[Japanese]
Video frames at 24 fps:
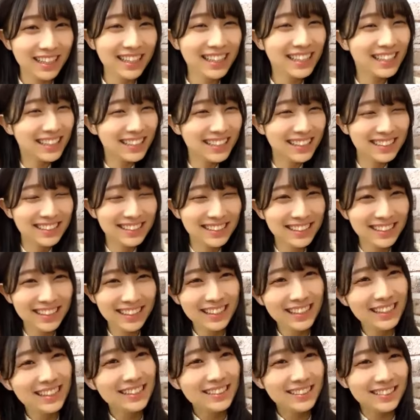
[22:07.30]

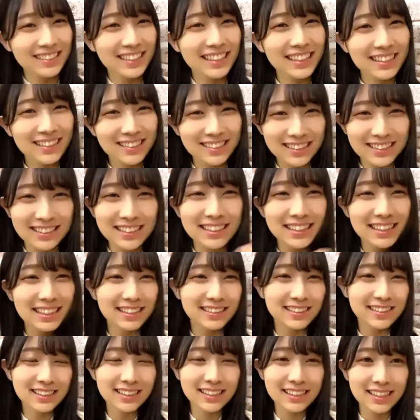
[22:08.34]
ちょっとややこしいんだけ
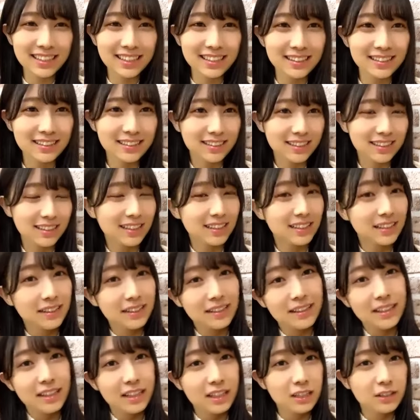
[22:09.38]
どぜひ
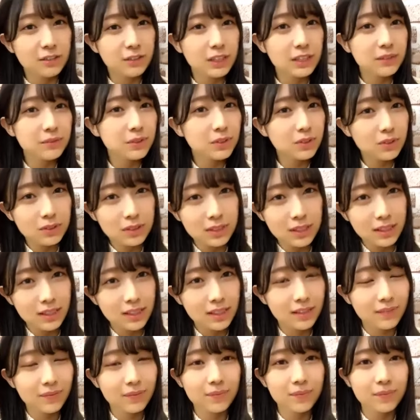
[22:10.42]
FM 大
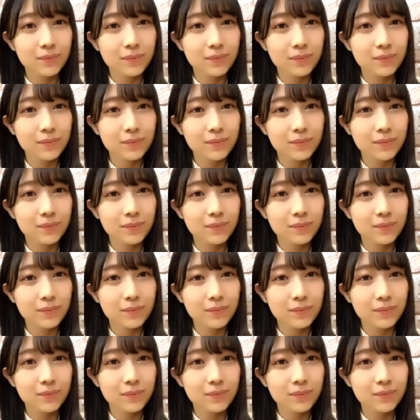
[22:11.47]
阪